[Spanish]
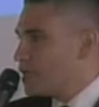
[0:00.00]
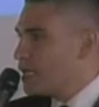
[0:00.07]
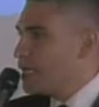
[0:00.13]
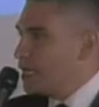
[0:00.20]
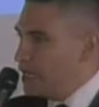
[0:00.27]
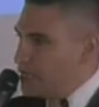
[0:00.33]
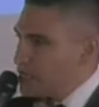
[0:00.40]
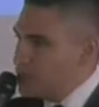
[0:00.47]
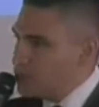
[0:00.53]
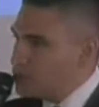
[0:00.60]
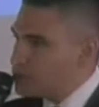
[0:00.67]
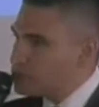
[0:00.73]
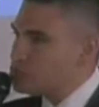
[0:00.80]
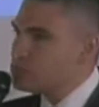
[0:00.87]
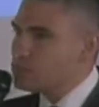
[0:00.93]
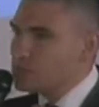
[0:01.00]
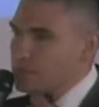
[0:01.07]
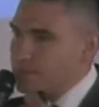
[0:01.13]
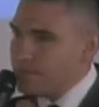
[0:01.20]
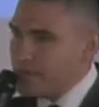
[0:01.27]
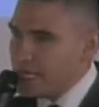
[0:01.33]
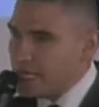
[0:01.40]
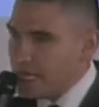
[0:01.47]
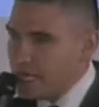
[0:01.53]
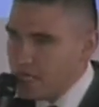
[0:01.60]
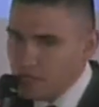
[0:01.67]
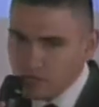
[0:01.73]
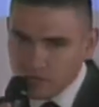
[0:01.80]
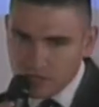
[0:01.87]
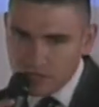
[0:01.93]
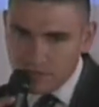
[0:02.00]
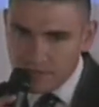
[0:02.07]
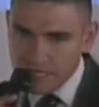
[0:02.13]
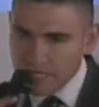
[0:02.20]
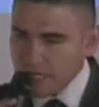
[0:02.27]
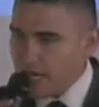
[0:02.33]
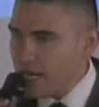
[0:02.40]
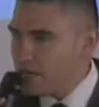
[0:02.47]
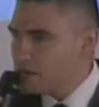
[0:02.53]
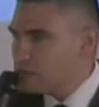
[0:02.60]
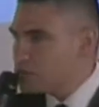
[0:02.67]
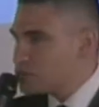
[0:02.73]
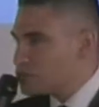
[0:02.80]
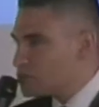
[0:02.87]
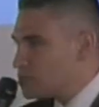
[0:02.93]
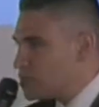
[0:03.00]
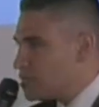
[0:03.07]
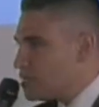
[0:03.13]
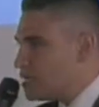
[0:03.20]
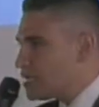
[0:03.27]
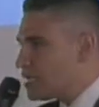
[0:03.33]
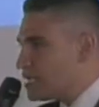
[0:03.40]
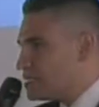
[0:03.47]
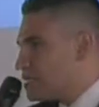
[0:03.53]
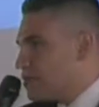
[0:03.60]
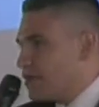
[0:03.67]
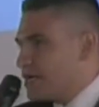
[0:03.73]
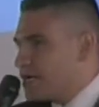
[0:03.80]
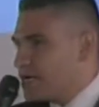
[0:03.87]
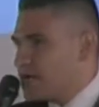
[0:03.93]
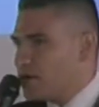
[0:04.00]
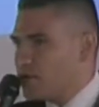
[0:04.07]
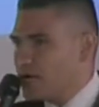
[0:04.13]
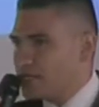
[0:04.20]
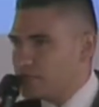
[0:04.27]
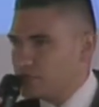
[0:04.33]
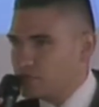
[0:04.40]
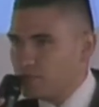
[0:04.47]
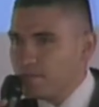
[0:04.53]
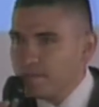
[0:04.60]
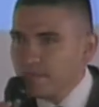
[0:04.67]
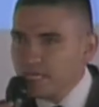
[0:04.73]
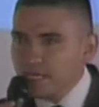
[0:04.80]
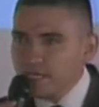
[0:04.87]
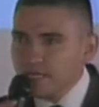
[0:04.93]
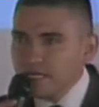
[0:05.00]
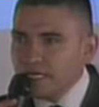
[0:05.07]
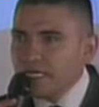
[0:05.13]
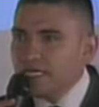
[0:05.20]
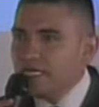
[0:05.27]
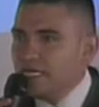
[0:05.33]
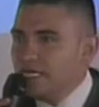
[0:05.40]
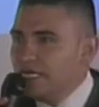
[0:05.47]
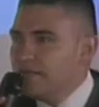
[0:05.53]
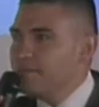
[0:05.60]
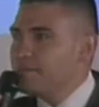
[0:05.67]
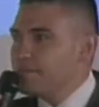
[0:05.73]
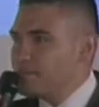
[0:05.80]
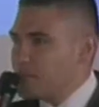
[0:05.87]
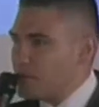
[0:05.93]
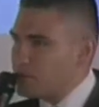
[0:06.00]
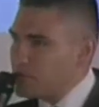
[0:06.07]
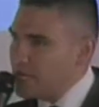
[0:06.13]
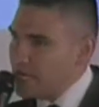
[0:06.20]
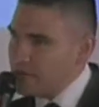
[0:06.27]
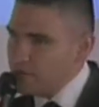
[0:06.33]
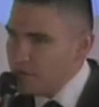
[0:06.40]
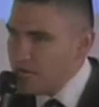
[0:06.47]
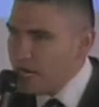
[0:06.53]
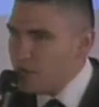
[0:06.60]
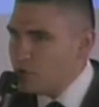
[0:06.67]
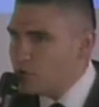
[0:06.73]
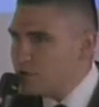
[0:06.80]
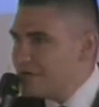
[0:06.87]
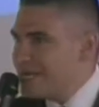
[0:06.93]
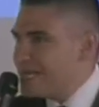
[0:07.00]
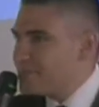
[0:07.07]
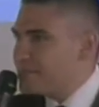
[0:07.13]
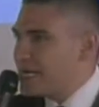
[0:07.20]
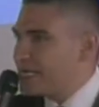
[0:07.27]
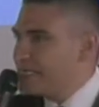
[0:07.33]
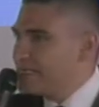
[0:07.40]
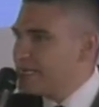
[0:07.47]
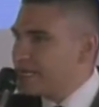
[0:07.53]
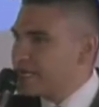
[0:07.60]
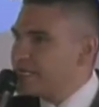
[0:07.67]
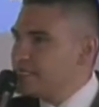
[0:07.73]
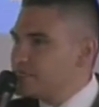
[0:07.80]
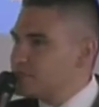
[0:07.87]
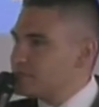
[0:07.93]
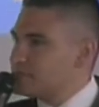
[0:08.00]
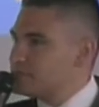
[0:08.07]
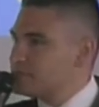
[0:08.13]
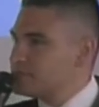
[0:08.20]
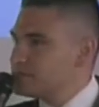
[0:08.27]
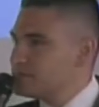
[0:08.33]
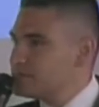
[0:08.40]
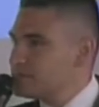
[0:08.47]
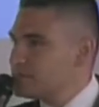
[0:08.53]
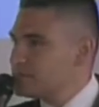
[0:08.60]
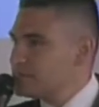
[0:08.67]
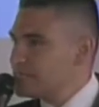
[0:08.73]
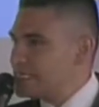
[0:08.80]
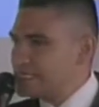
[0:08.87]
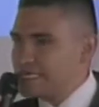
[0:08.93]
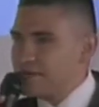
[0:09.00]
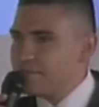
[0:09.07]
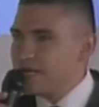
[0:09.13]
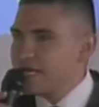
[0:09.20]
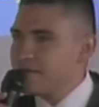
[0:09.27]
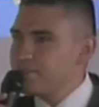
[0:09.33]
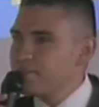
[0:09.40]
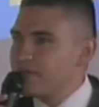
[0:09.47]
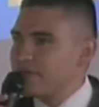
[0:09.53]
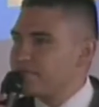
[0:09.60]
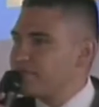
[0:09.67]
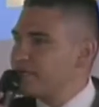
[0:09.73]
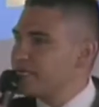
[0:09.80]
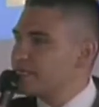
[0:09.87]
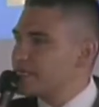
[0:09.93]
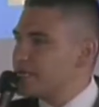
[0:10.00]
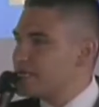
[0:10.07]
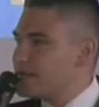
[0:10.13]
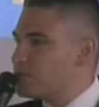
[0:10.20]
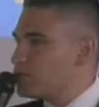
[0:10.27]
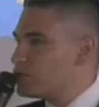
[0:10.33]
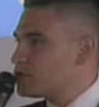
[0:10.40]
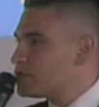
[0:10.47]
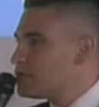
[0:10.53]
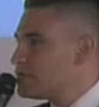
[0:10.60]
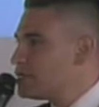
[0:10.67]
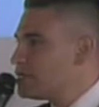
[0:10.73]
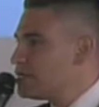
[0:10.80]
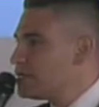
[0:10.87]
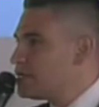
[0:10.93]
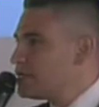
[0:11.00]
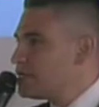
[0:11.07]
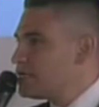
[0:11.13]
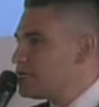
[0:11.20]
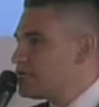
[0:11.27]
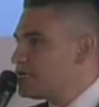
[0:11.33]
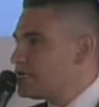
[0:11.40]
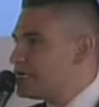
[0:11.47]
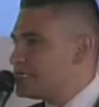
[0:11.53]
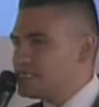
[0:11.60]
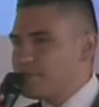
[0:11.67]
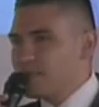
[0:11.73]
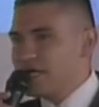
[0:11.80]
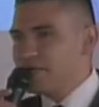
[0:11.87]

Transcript: en ídolos pequeños, limitados, que se van acabando. Y vamos dejando de lado la imagen de Cristo, esa imagen perfecta de amor, esa imagen